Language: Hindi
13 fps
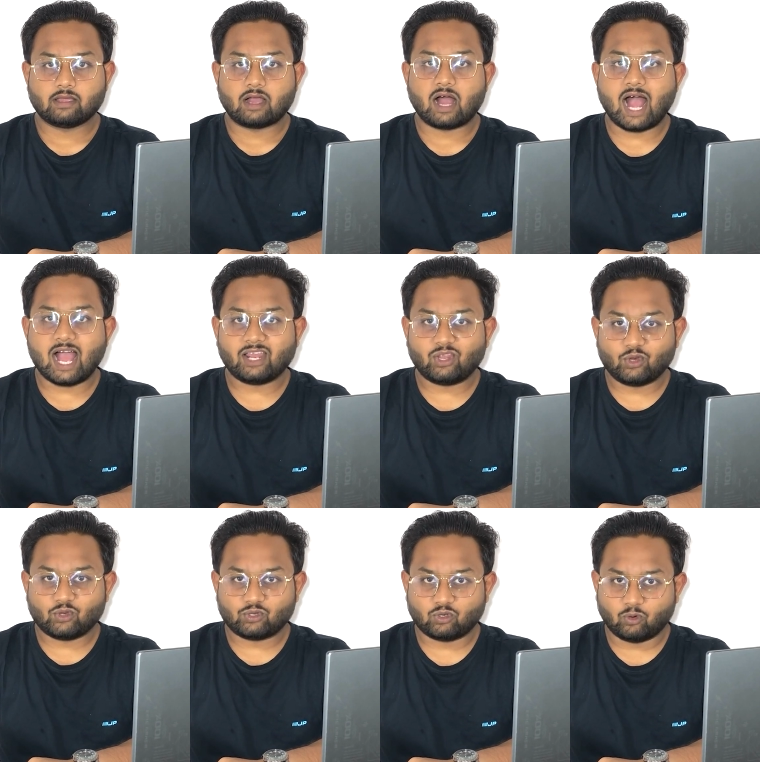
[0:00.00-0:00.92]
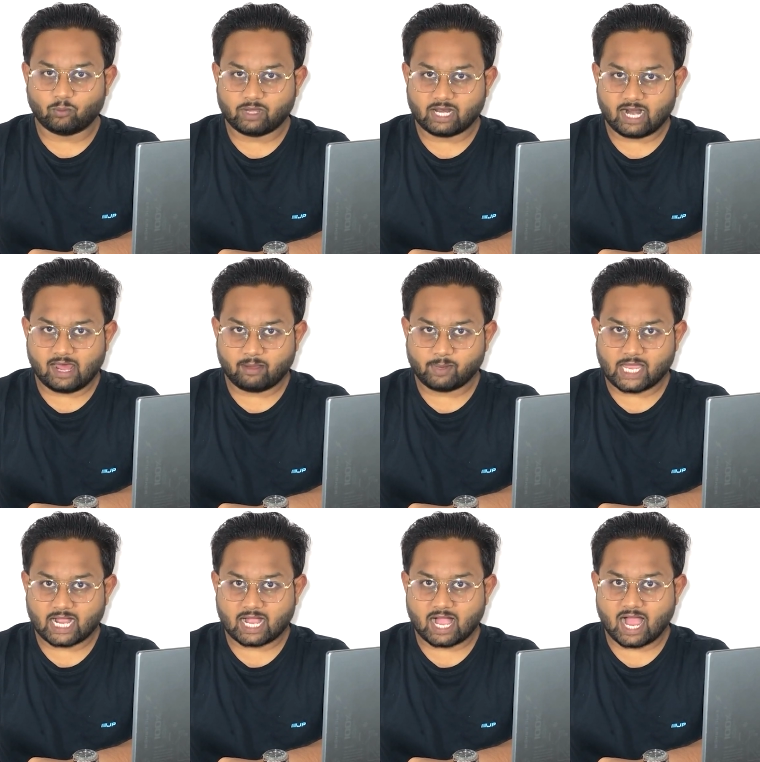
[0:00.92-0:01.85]
हाय दोस्तों मेरा नाम है
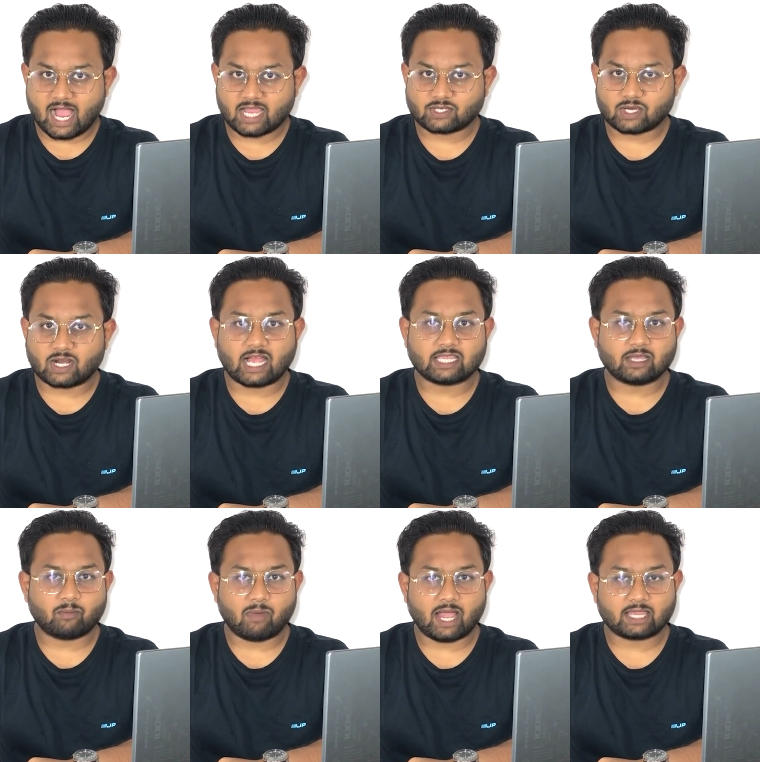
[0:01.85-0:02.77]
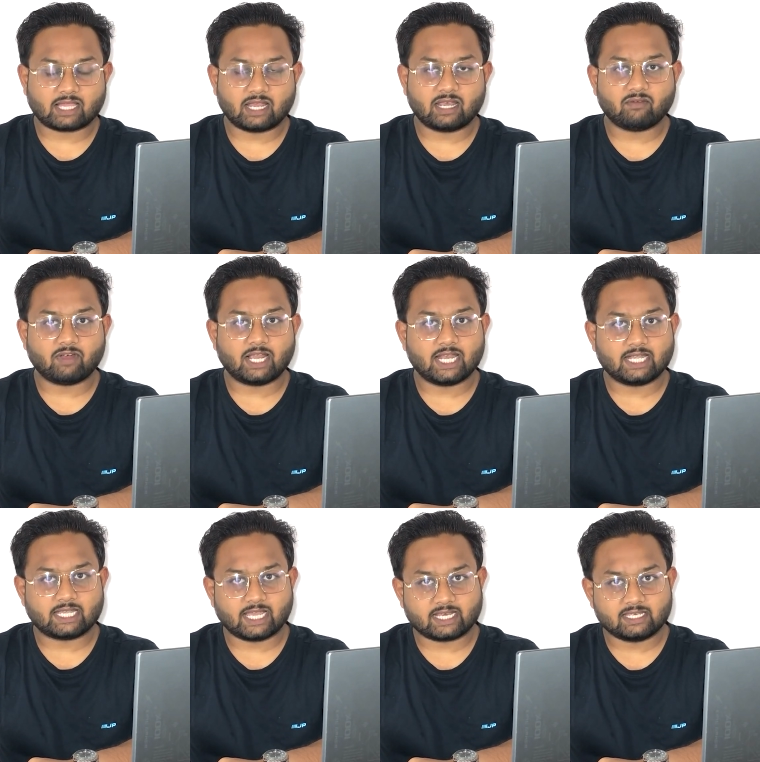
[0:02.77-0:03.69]
आकाश और आज हम बात करने वाले
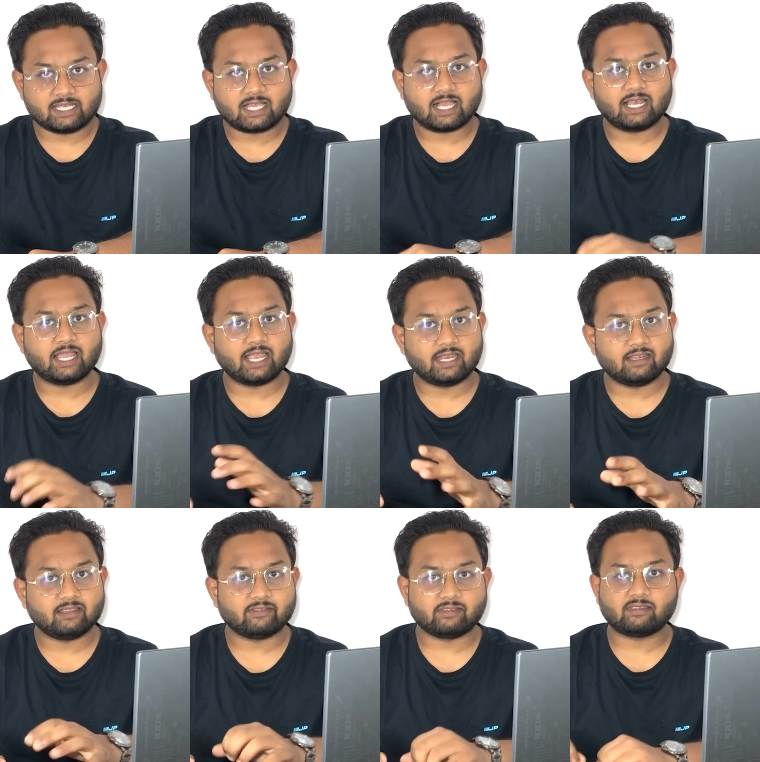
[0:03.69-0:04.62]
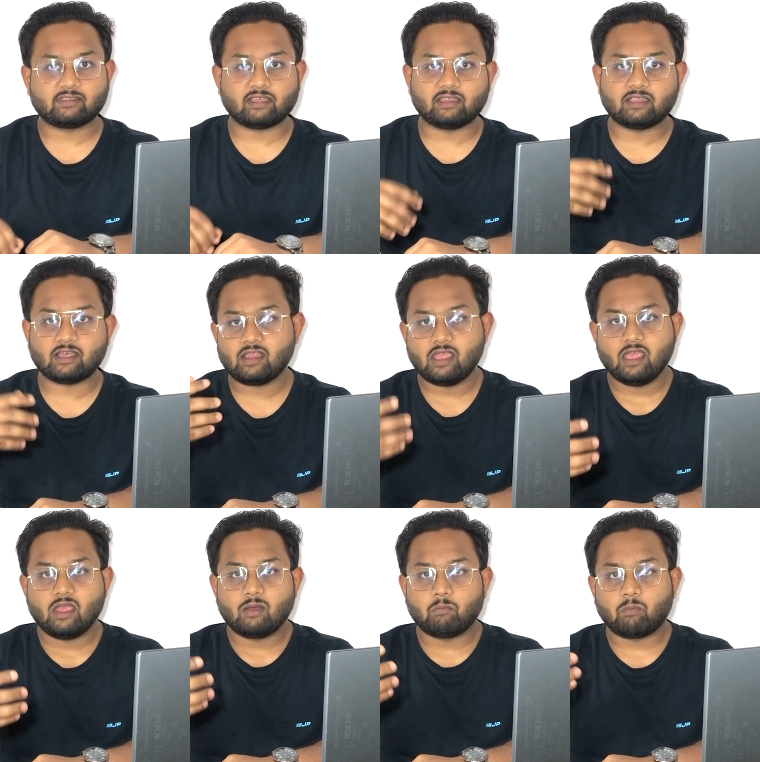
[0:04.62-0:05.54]
टेक्निकल एनालिसिस के अंदर
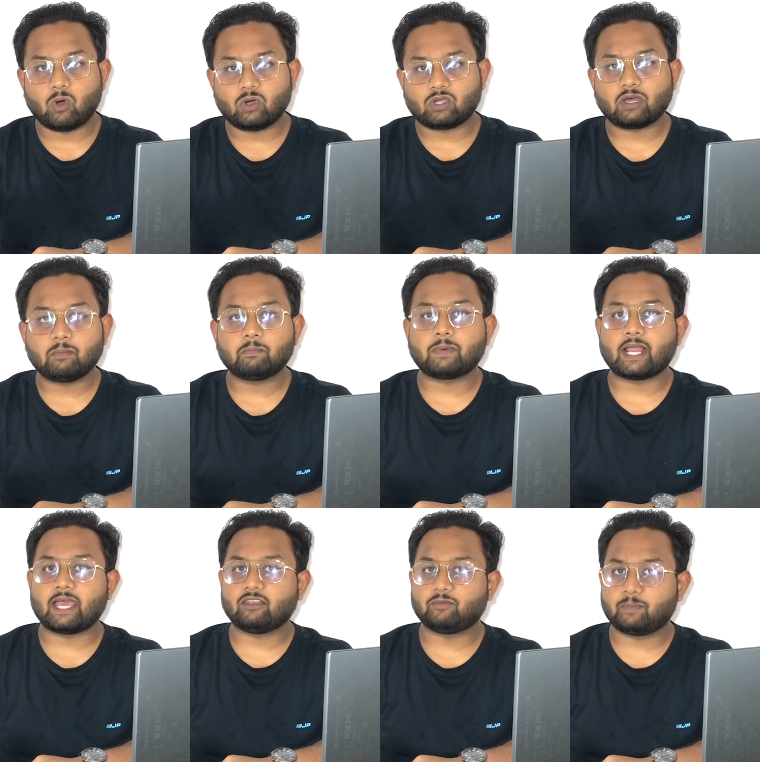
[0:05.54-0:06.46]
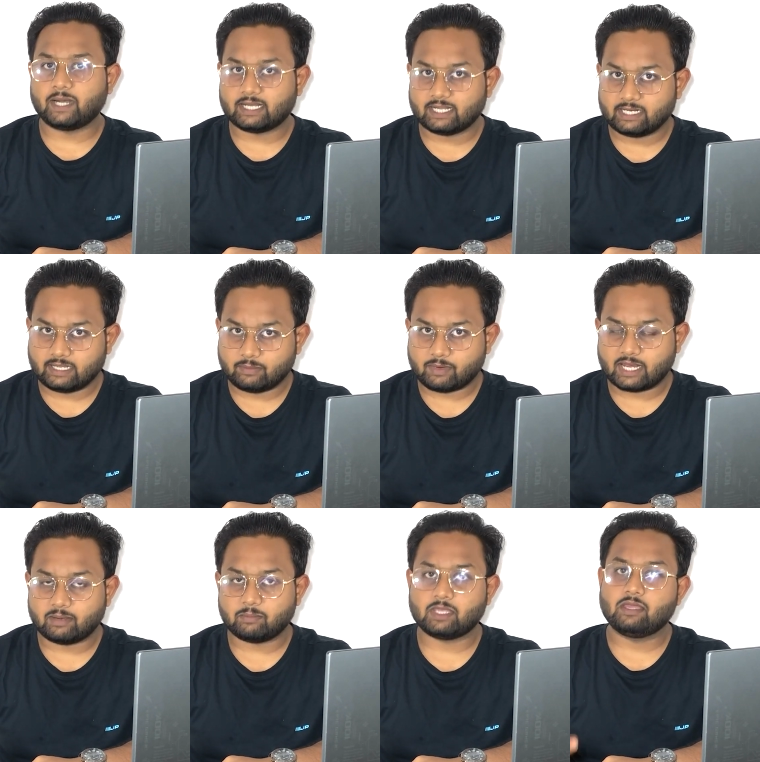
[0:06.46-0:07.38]
बॉटम प्राइस पैटर्न के
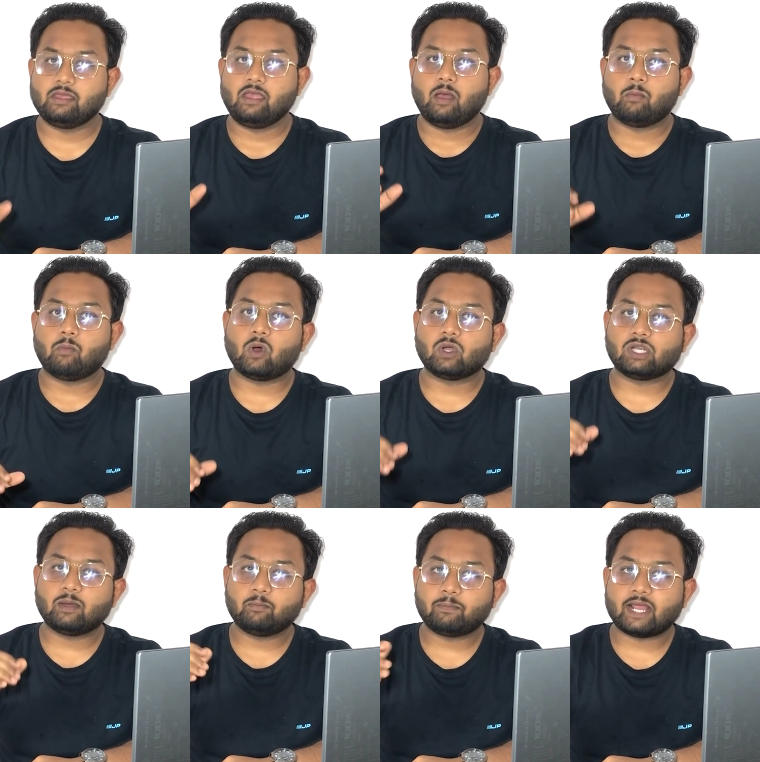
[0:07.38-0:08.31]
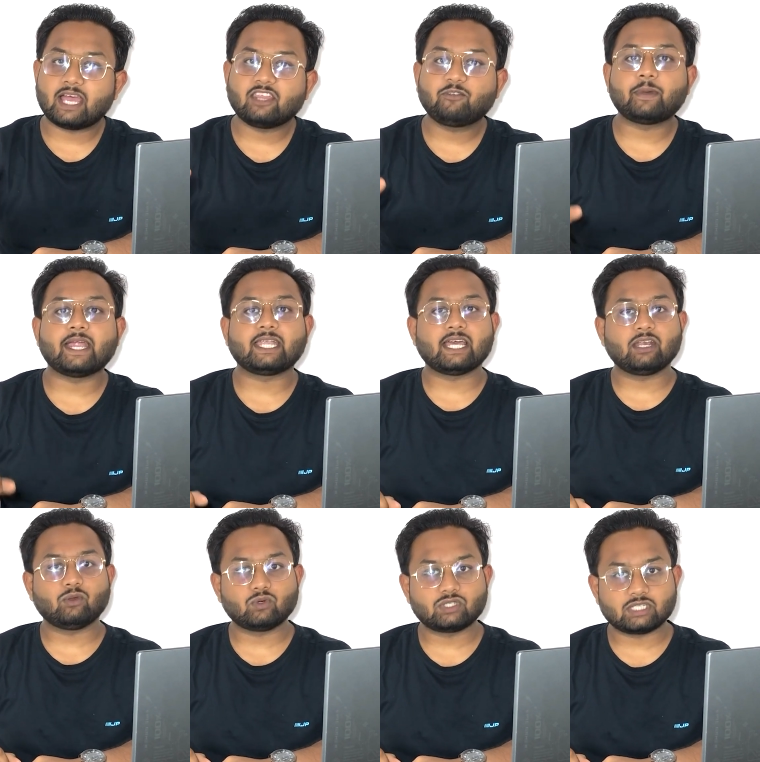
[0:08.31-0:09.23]
बारे में बॉटम प्राइस
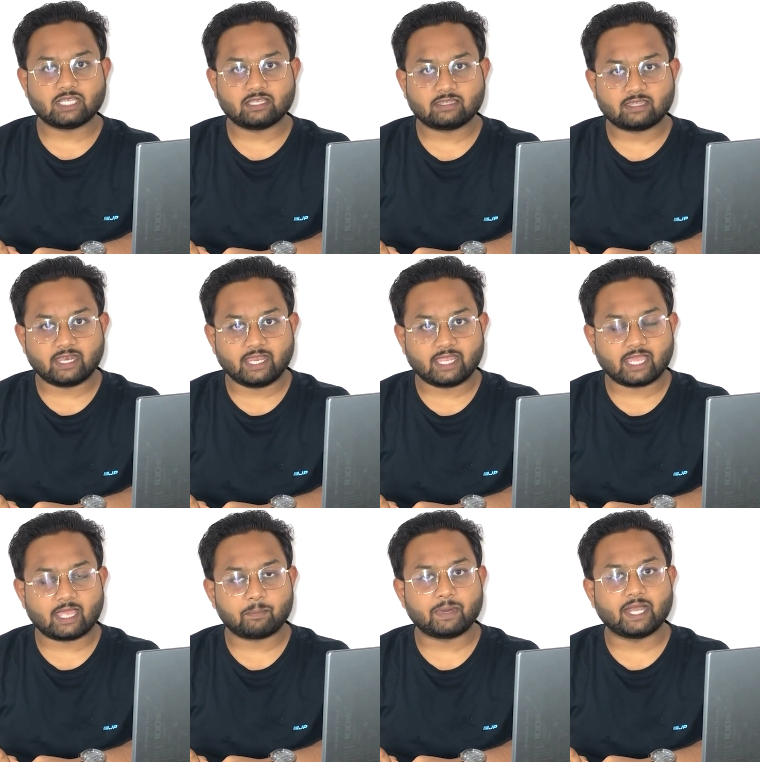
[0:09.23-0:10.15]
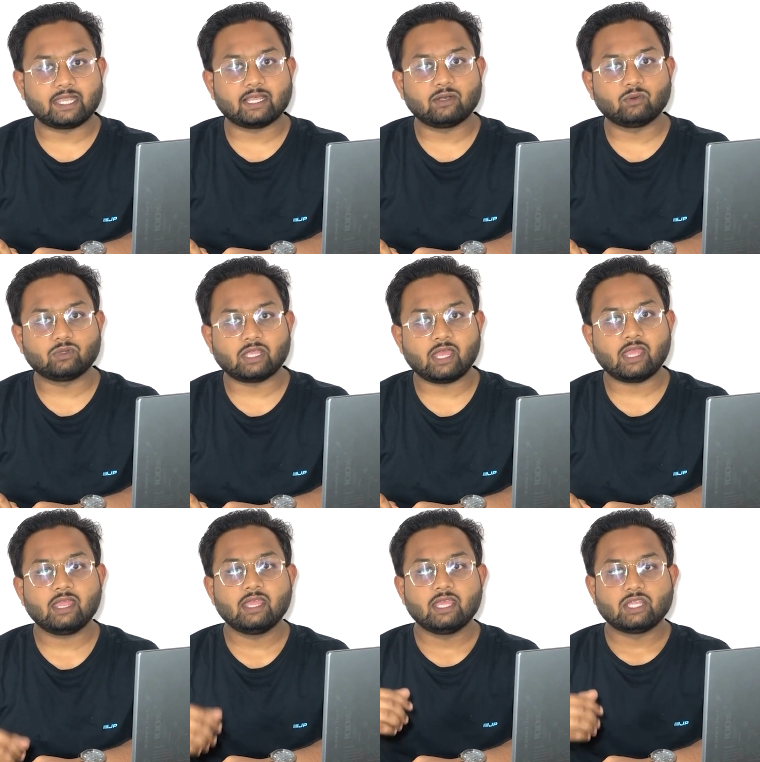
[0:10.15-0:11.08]
पैटर्न कुछ इस तरीके के पैटर्न होते
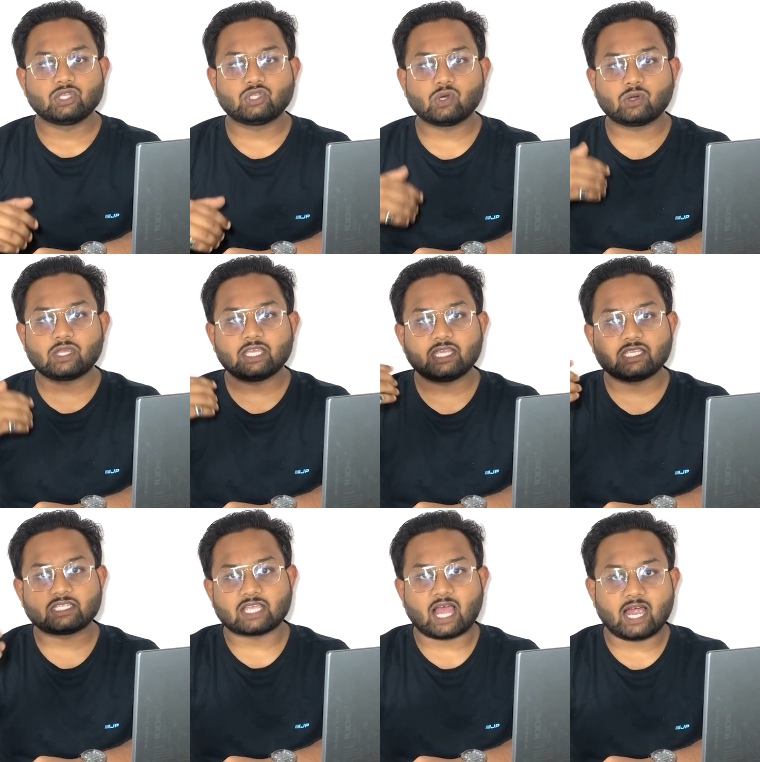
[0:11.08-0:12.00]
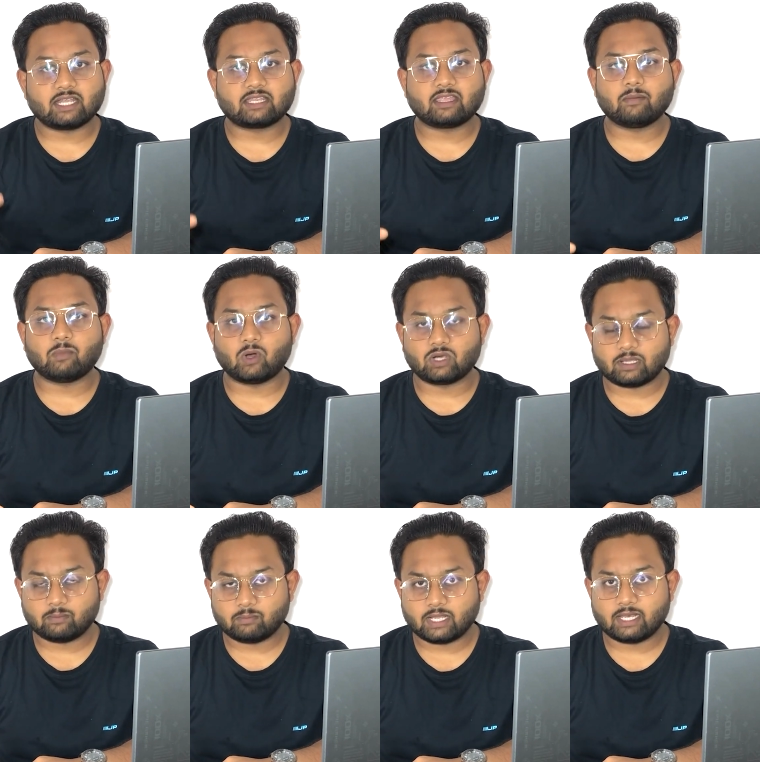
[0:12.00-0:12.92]
हैं जो कि चार्ट के
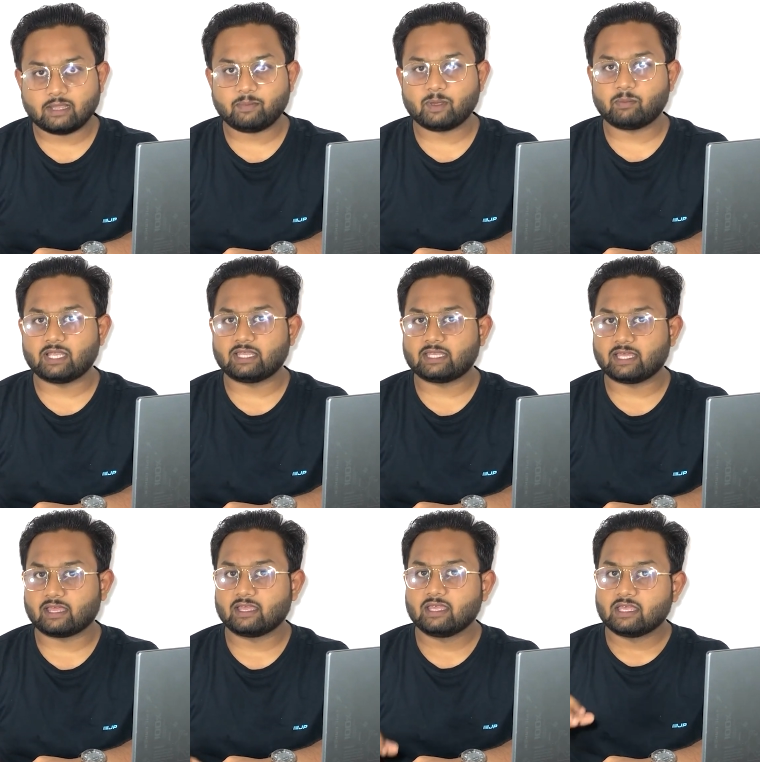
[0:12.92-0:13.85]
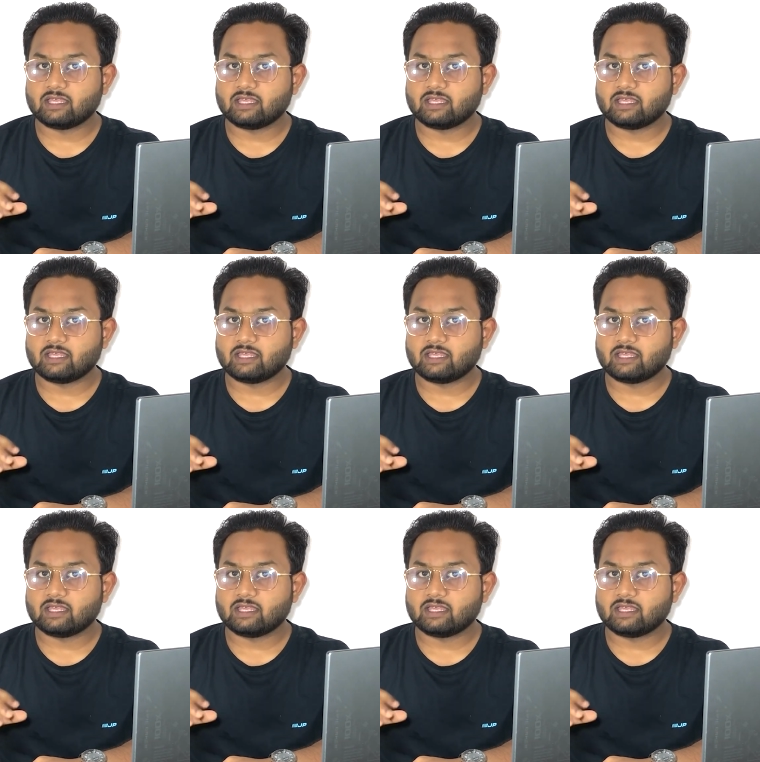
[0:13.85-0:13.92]
बॉटम बनने पे बनते हैं